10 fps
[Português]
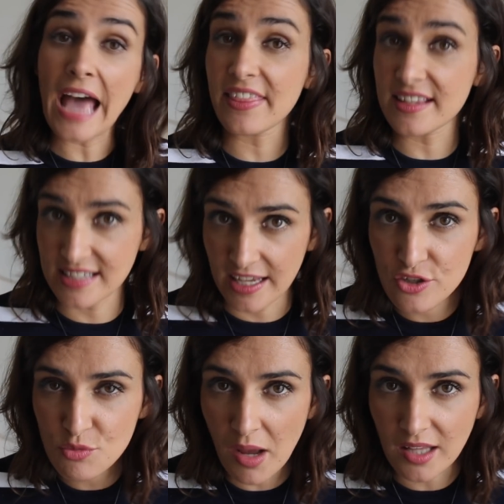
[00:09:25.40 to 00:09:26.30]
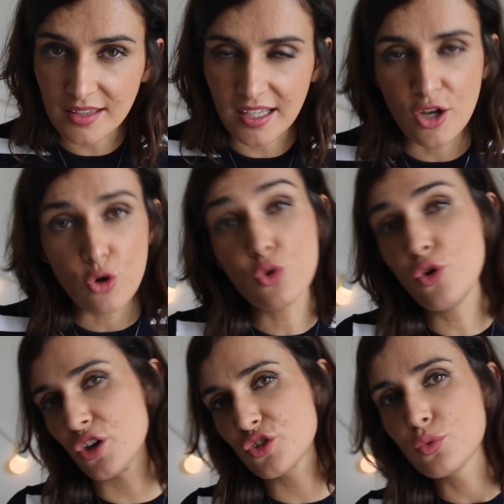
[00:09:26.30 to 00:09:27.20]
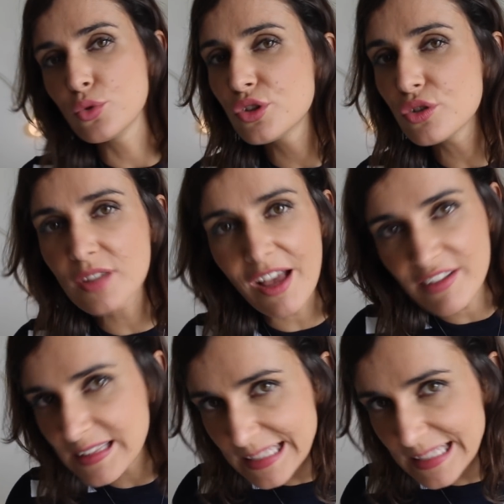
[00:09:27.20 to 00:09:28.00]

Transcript: há 10 anos, malta, o nosso outro estava